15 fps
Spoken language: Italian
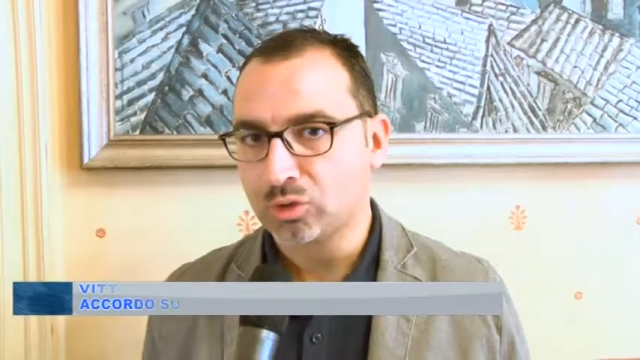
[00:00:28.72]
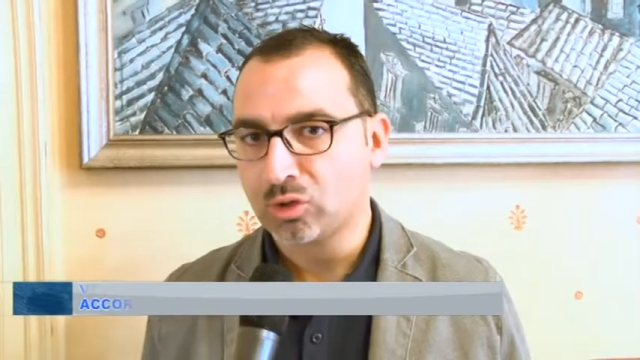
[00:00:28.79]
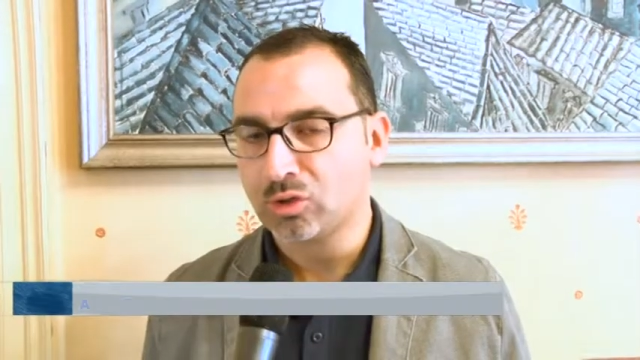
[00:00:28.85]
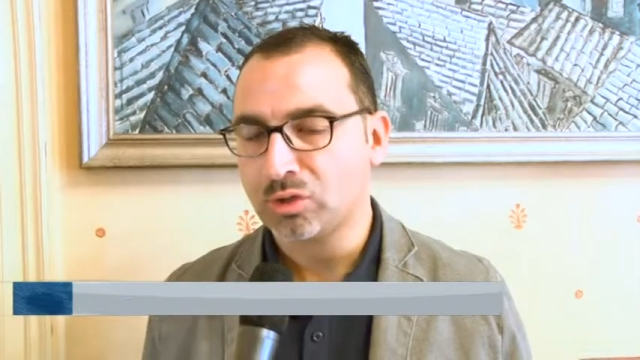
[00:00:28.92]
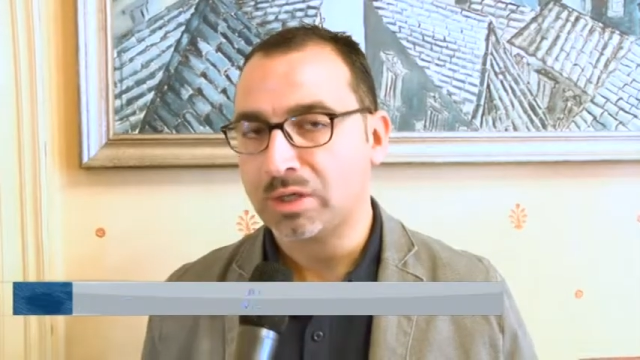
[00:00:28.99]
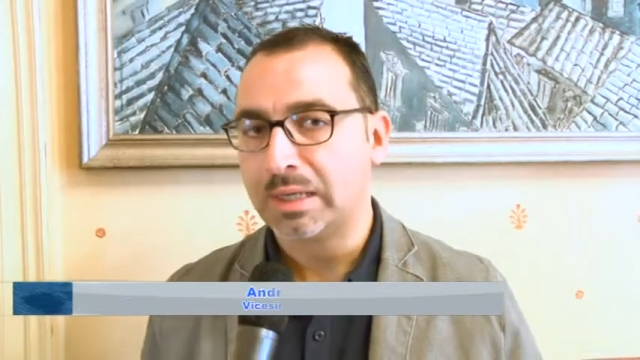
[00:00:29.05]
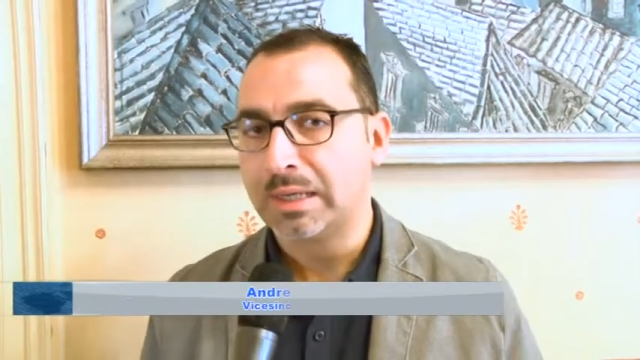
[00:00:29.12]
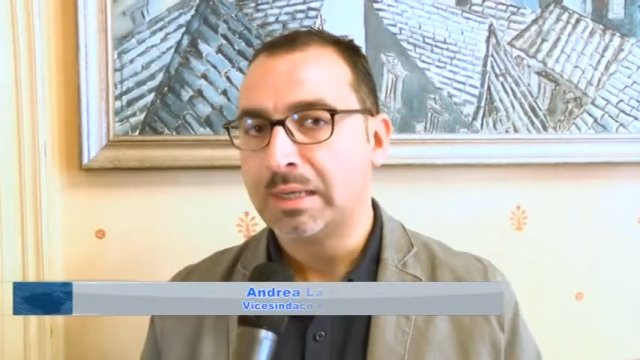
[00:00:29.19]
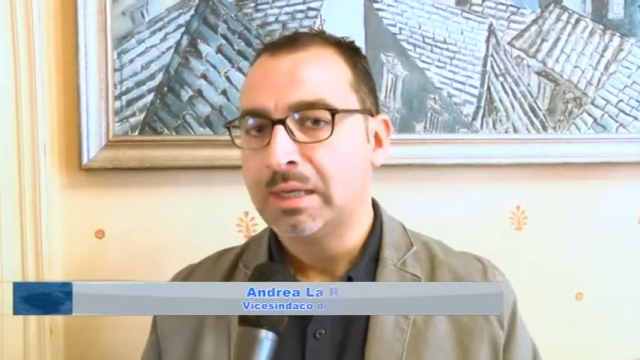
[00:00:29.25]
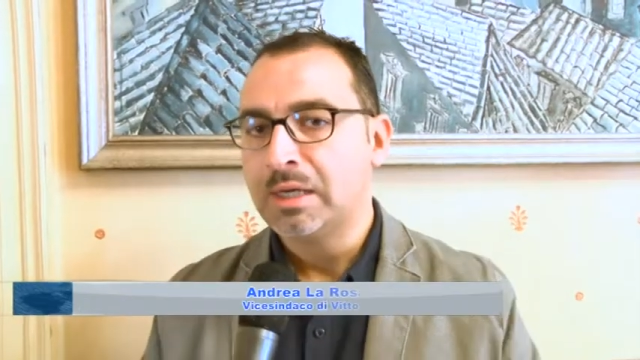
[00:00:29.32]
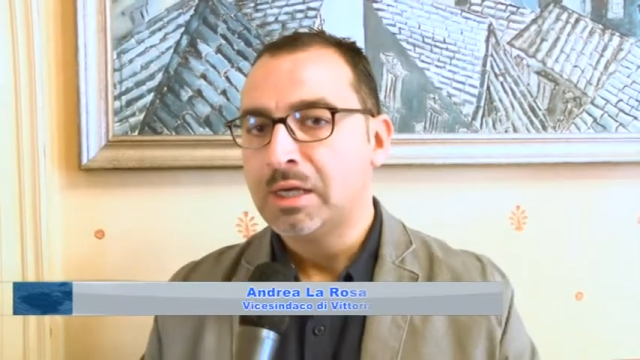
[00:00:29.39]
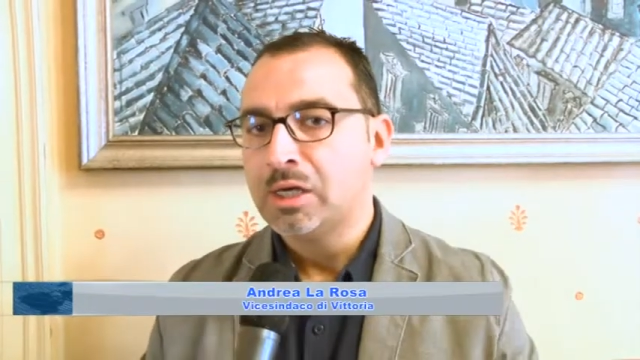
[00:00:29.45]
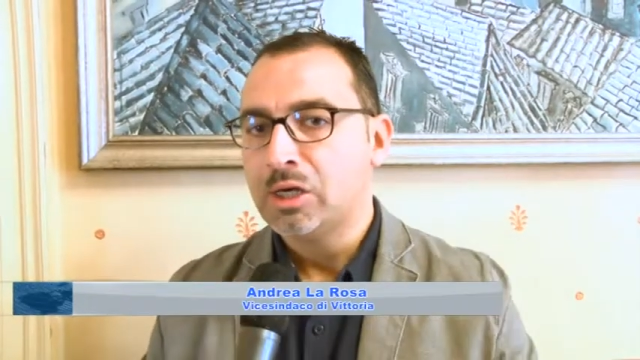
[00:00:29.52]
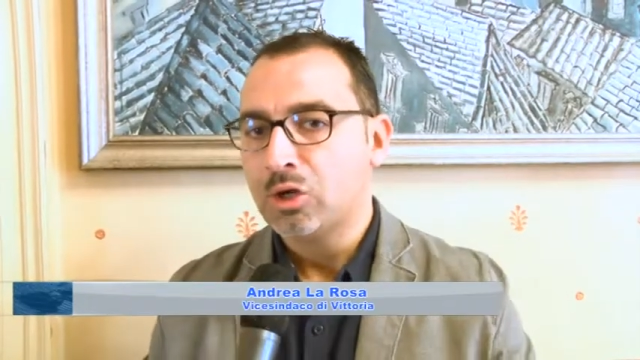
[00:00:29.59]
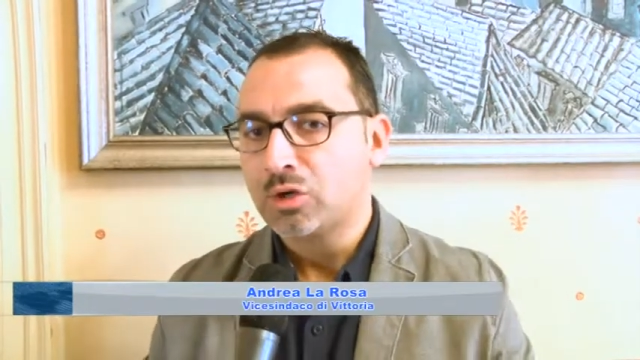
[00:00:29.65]
con
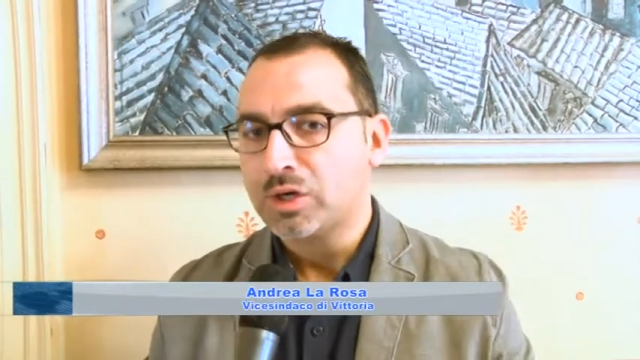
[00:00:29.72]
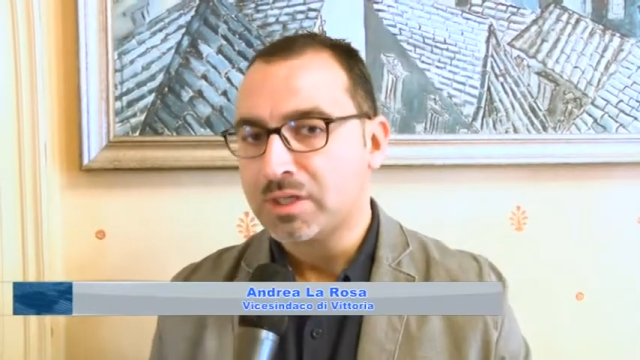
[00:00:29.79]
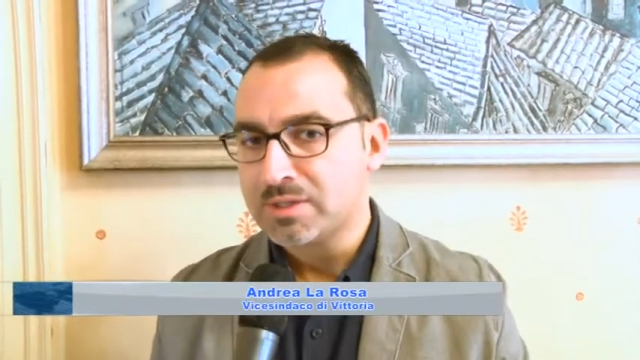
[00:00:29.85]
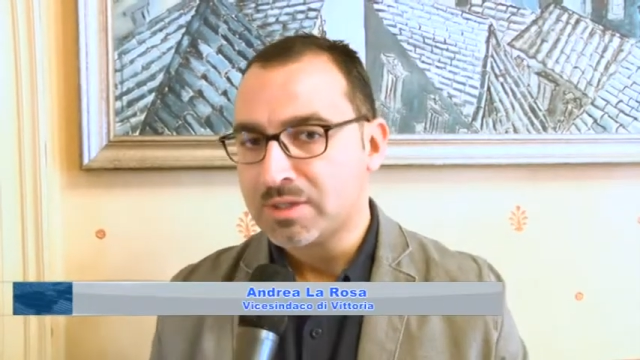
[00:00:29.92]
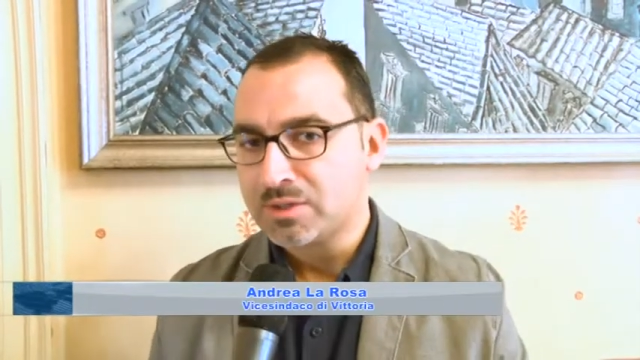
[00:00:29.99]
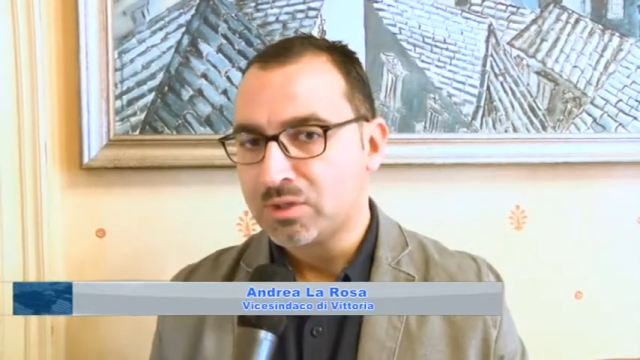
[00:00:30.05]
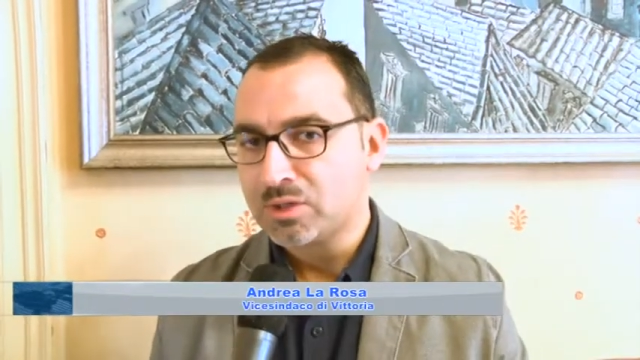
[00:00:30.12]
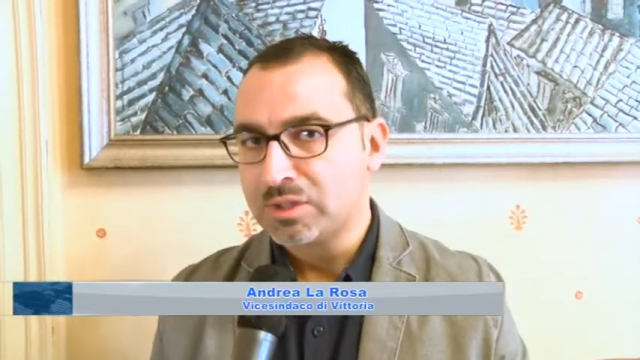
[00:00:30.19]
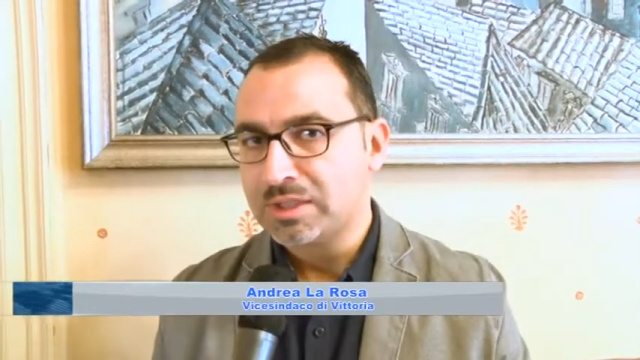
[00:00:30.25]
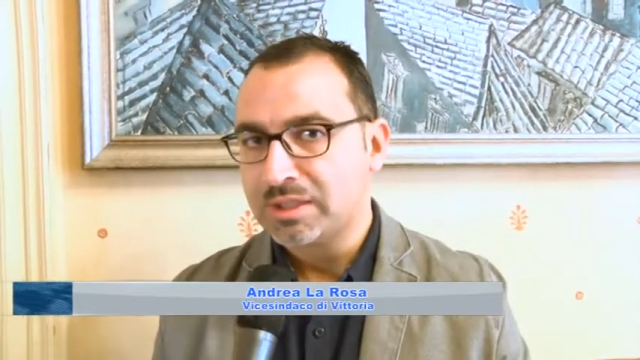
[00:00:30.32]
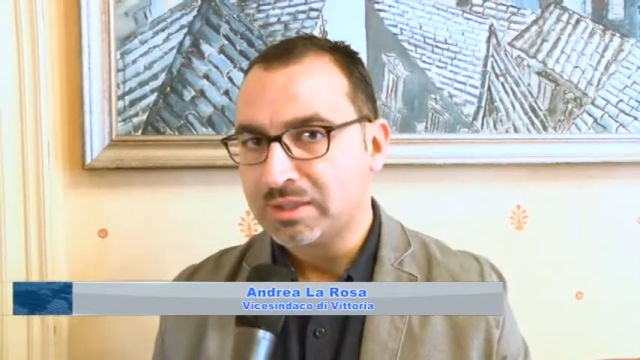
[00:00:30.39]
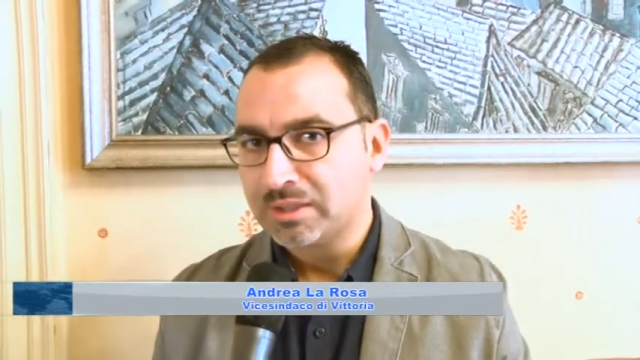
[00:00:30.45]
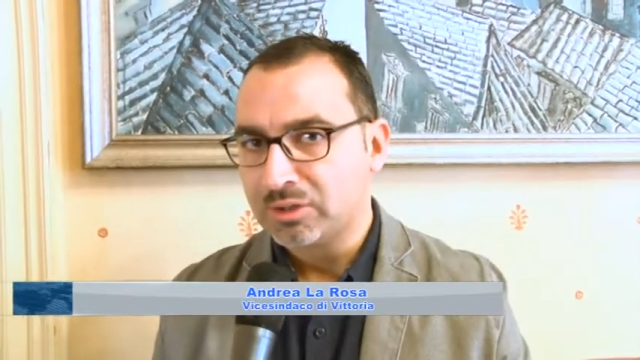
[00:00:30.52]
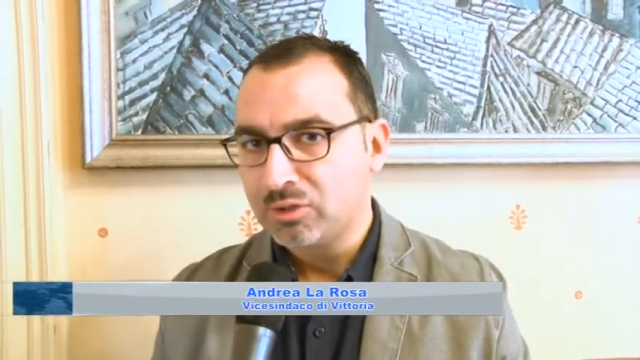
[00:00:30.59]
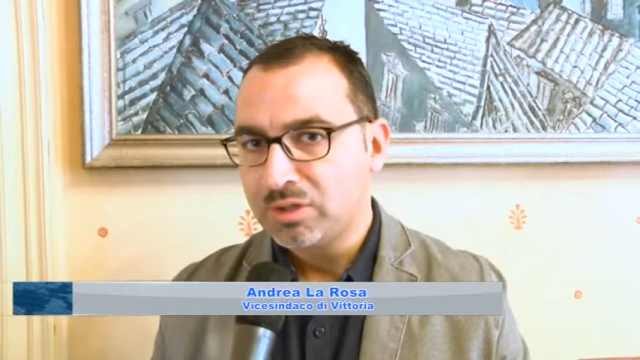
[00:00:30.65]
le organizzazioni di
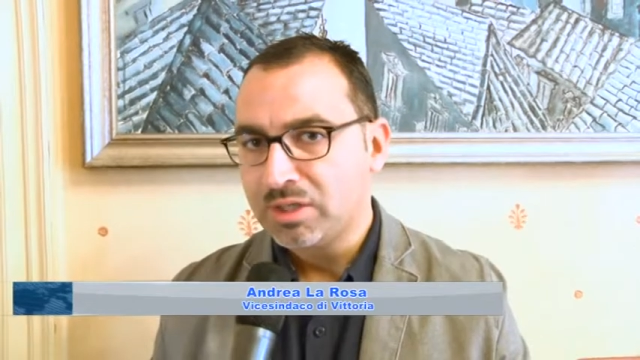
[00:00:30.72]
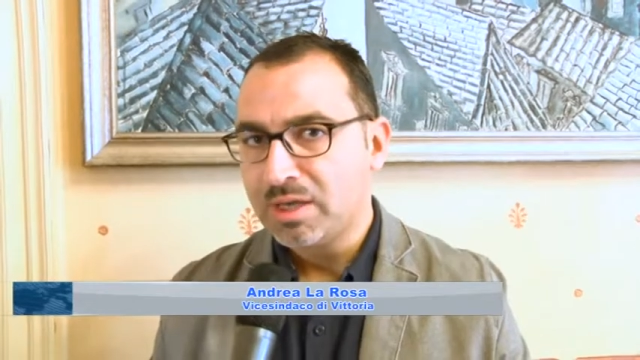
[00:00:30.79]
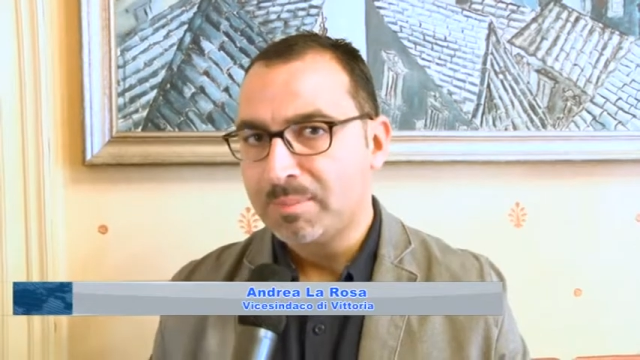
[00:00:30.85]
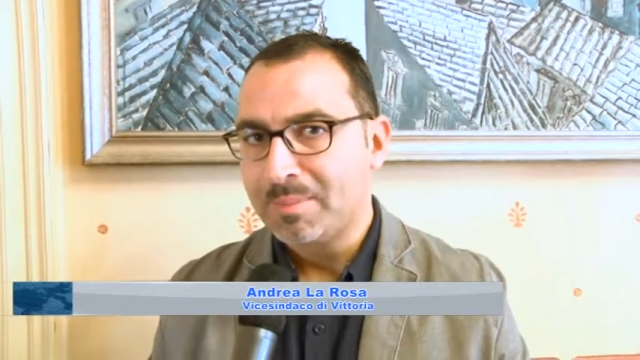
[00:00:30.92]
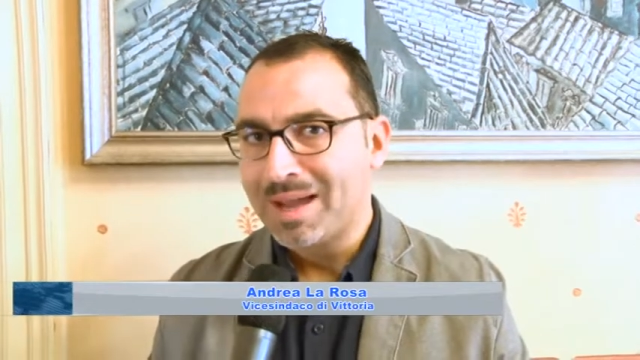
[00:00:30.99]
categorie,